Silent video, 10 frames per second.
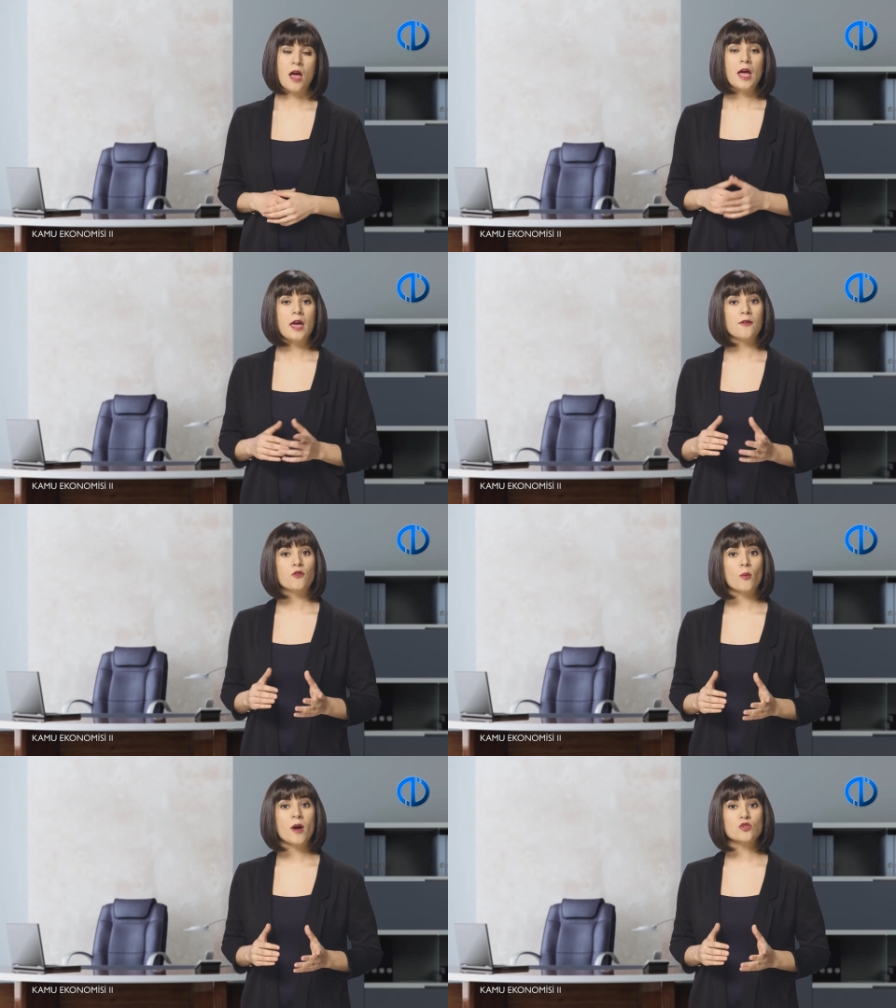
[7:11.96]

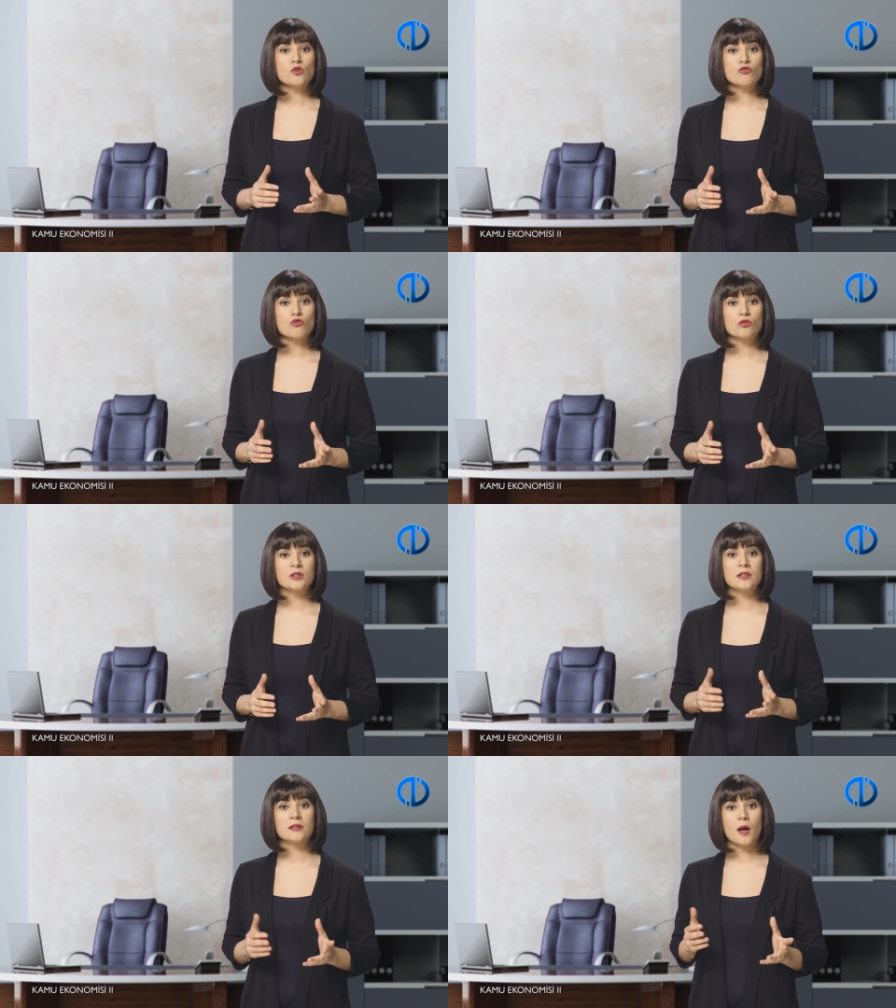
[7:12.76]
Enformasyon
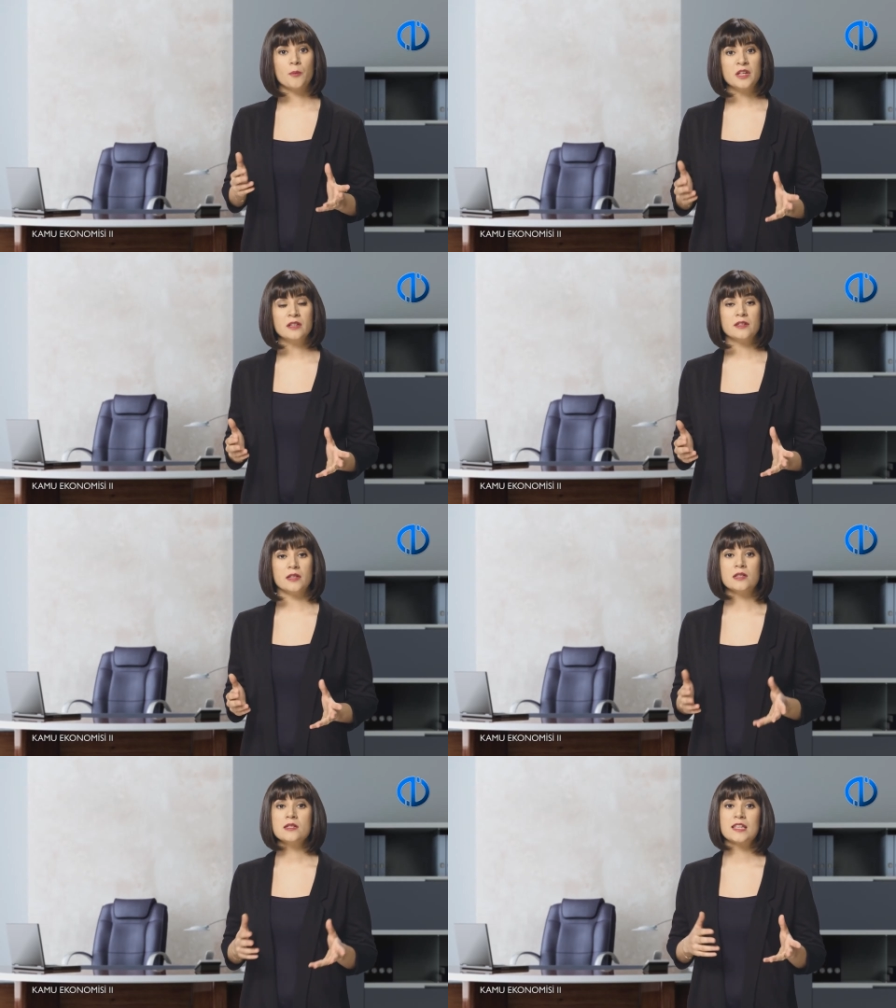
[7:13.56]
sorunlarından bir
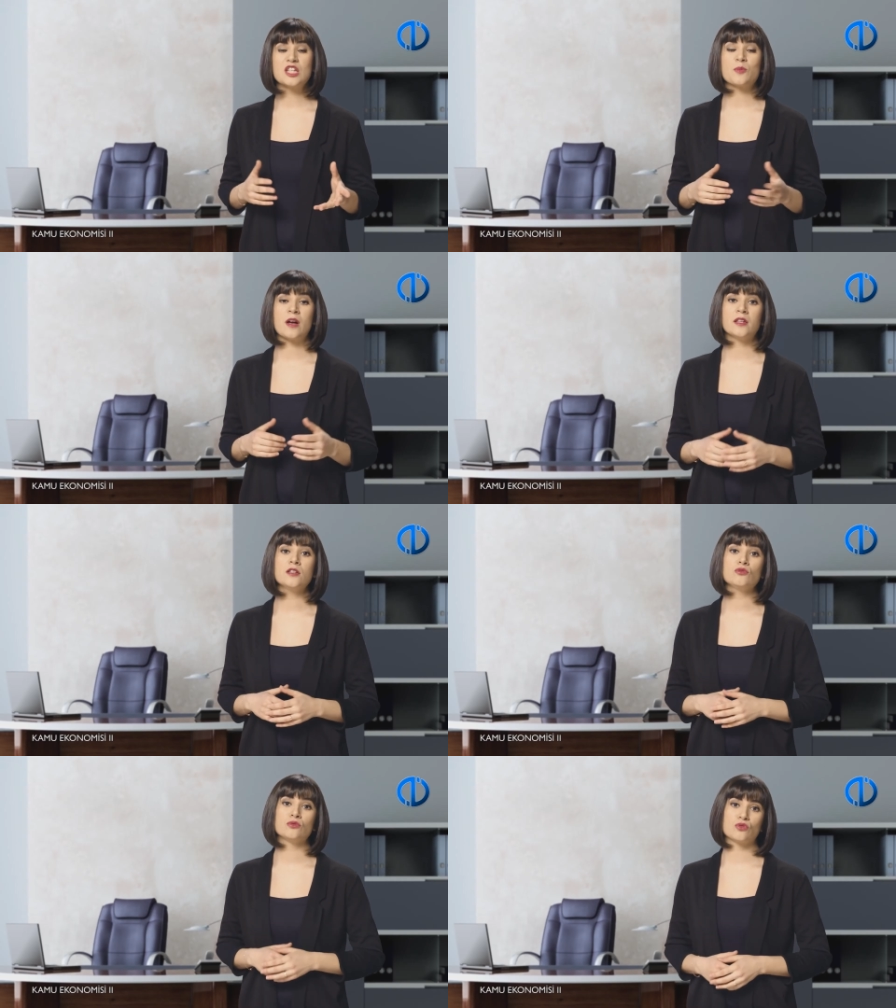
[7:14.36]
diğeri
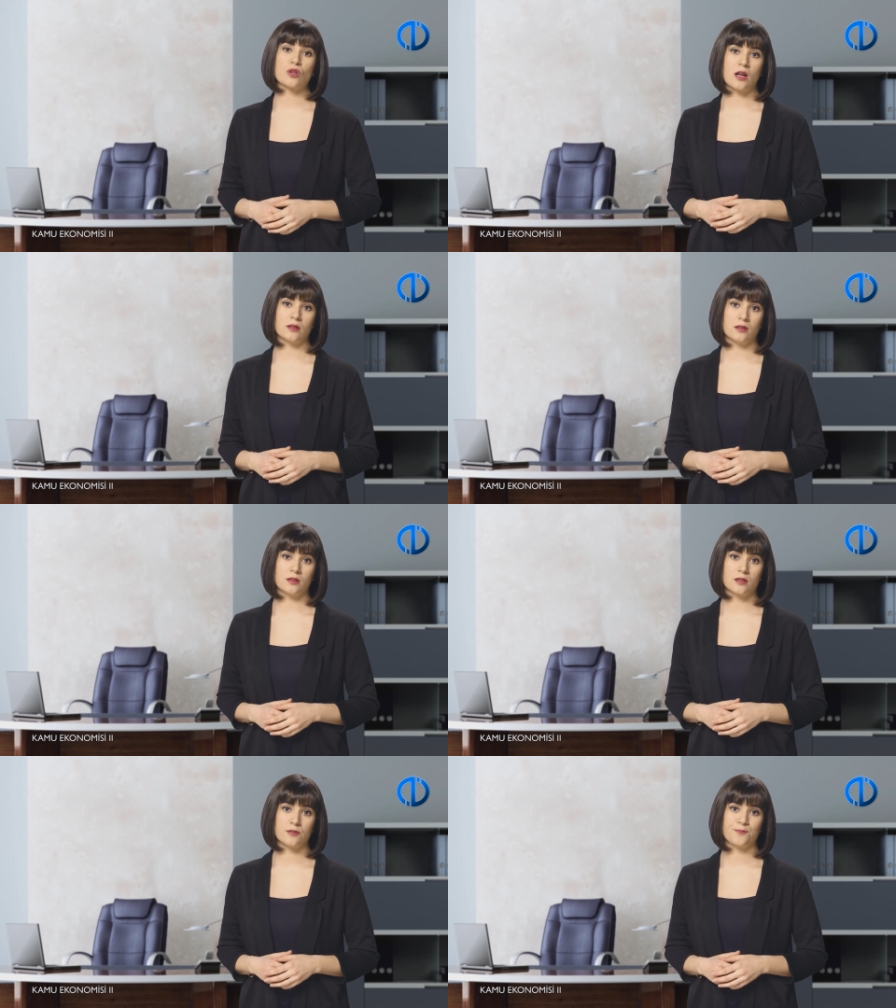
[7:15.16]
seçmenlerin
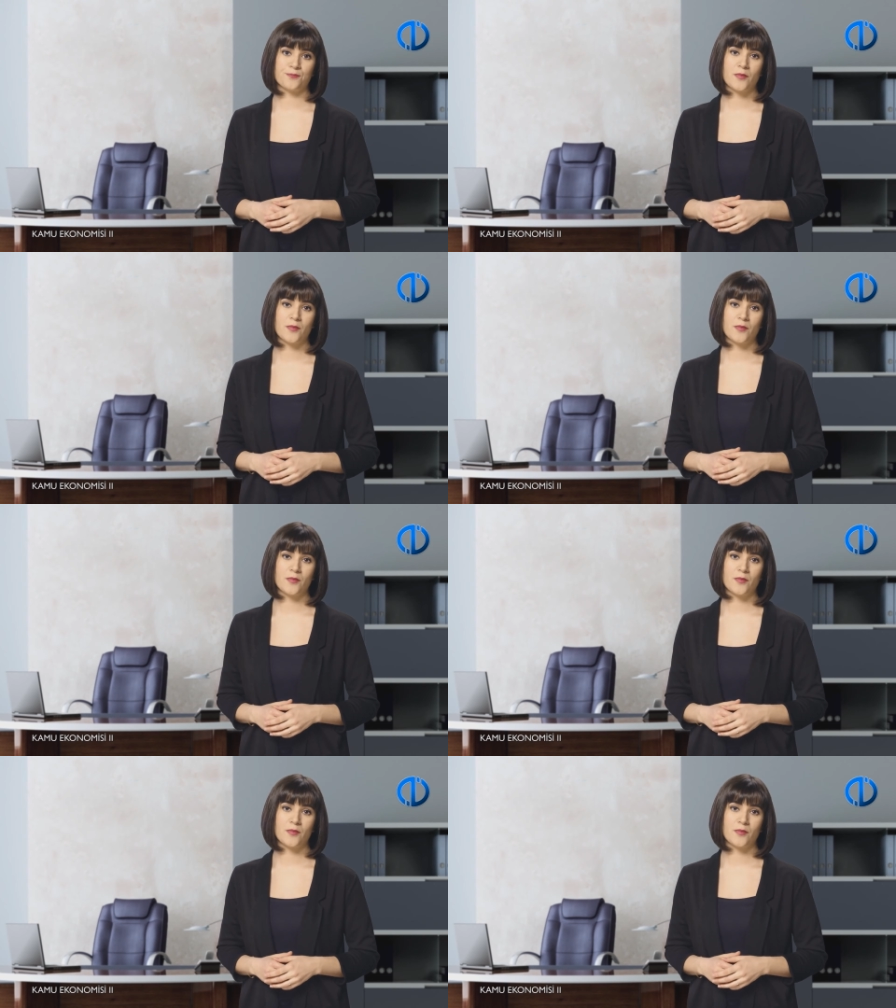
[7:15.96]
unutkanlığıdır.